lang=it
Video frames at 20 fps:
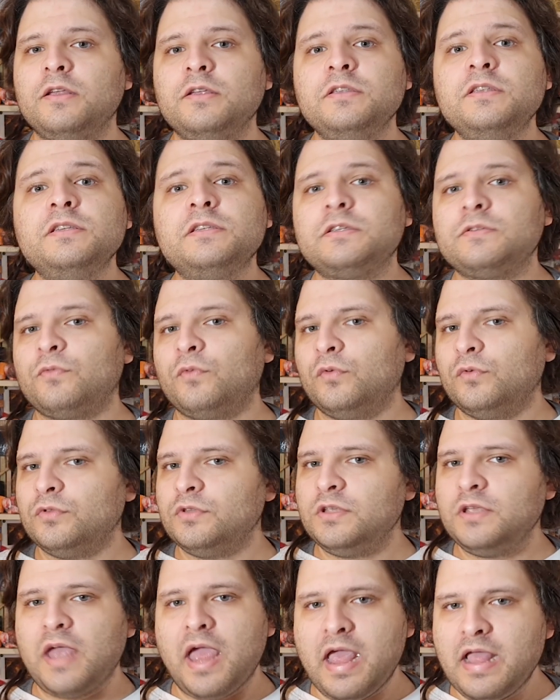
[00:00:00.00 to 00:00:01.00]
gli
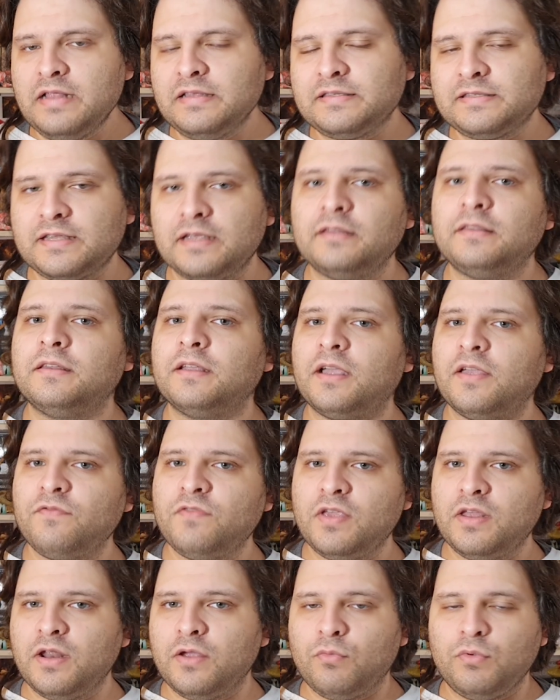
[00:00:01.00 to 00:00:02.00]
sfondi e il set che
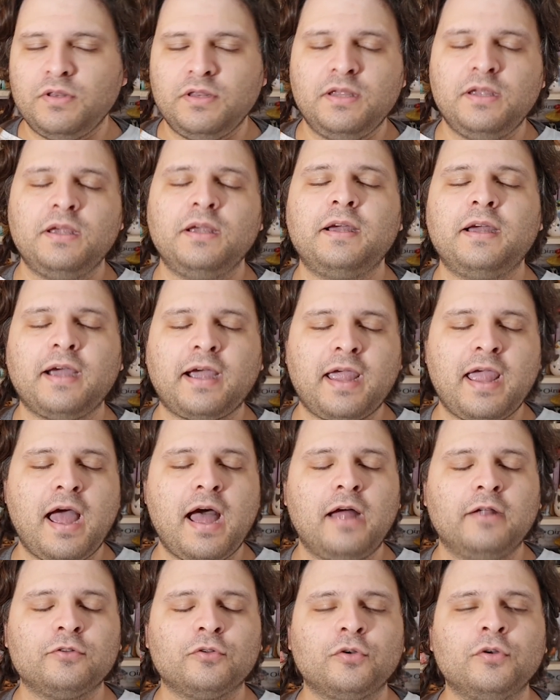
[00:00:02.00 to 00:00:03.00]
viene quindi
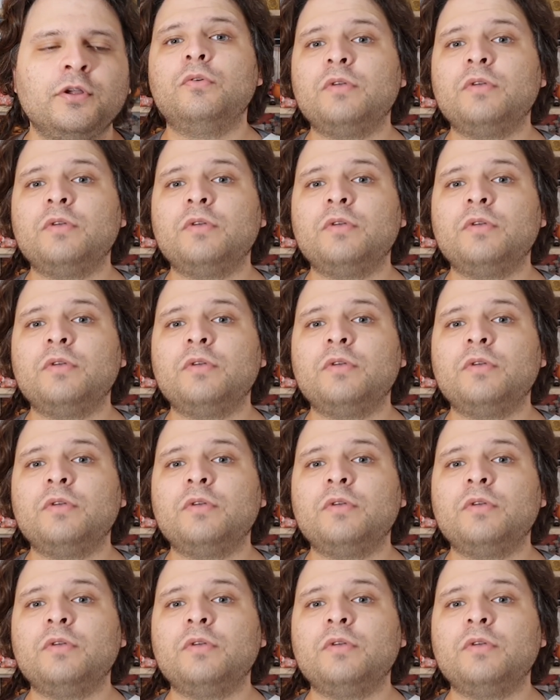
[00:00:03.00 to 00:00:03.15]
creato.